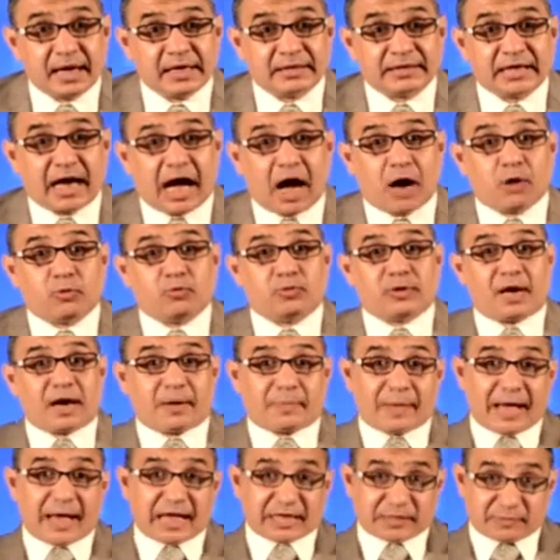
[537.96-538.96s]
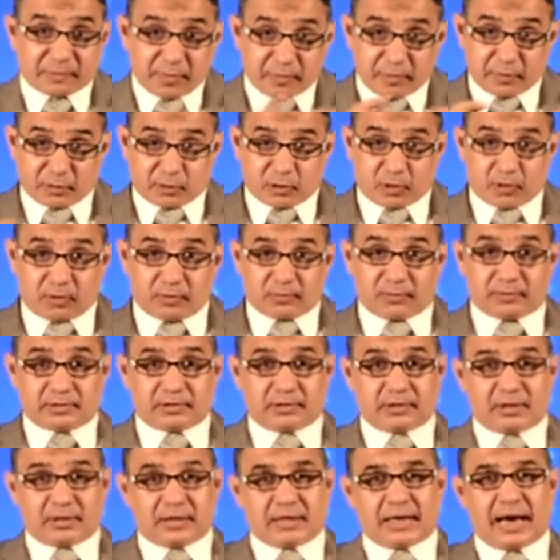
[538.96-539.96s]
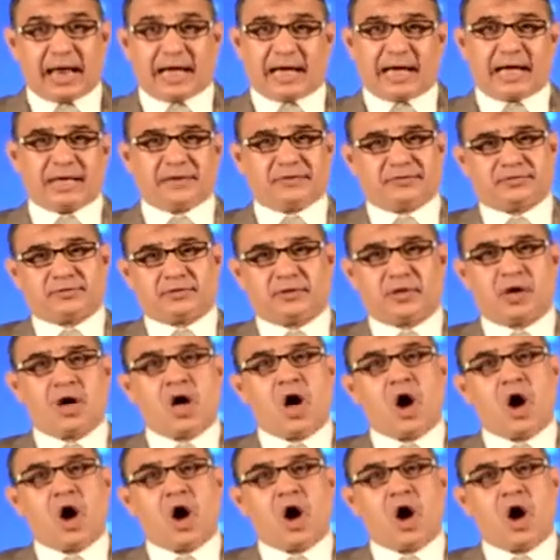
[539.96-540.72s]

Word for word: يحول الباص من بترو إلى غاز